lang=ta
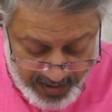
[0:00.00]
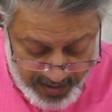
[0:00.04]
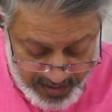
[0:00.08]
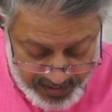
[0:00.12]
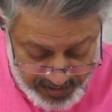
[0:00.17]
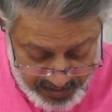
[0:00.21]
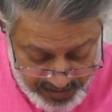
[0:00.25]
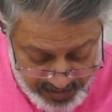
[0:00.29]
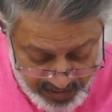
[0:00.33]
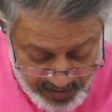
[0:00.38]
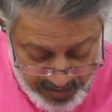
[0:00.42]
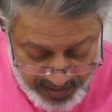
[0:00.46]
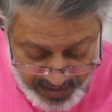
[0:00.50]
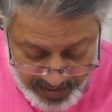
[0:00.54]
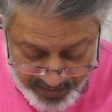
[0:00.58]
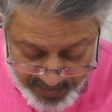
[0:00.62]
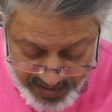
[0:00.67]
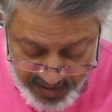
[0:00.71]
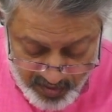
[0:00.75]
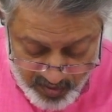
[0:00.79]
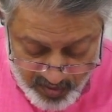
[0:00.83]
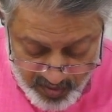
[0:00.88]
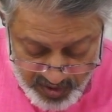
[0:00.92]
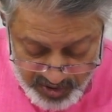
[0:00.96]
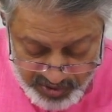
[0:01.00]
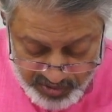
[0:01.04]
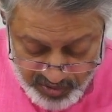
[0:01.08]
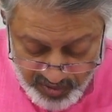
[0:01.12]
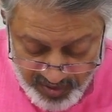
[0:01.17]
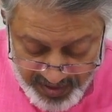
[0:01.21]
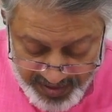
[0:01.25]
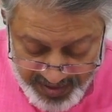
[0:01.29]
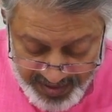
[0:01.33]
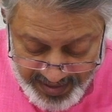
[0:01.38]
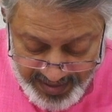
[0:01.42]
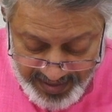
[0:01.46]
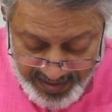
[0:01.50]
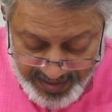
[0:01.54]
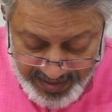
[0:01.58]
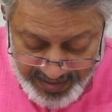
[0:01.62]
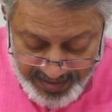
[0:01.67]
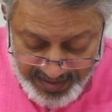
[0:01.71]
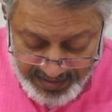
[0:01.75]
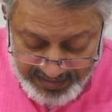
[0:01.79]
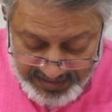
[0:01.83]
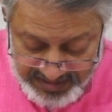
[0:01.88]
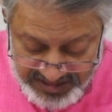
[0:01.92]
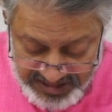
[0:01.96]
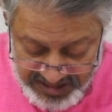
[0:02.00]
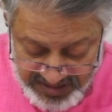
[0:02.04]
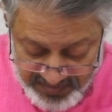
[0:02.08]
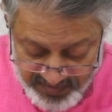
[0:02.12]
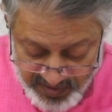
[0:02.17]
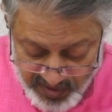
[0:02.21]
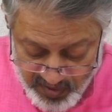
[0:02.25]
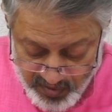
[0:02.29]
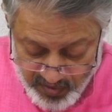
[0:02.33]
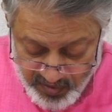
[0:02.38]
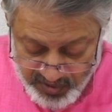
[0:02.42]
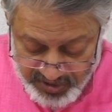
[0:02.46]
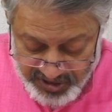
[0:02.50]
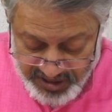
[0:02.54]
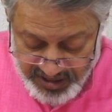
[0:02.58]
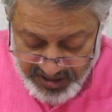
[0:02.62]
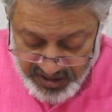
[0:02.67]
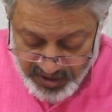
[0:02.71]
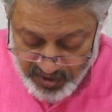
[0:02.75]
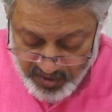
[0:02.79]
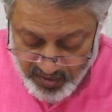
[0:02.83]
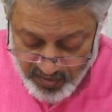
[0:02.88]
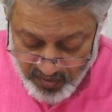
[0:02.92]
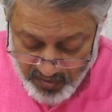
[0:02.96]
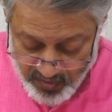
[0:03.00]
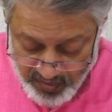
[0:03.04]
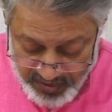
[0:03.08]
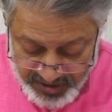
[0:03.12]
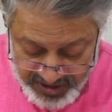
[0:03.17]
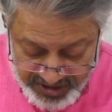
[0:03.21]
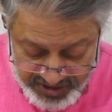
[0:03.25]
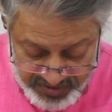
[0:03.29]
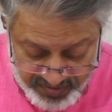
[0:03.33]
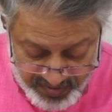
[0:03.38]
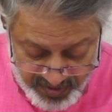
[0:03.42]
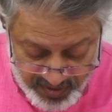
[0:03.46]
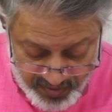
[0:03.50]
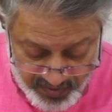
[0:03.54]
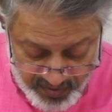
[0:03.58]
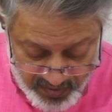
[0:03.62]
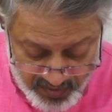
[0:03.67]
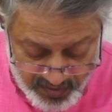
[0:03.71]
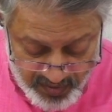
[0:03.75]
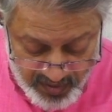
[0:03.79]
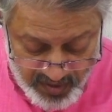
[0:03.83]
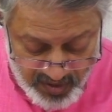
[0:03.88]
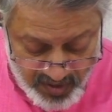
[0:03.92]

இதை ரமணர் கூட சொல்லியிருக்காரு ஜீவனோ ஜகத்தோ ஈஸ்வரனோ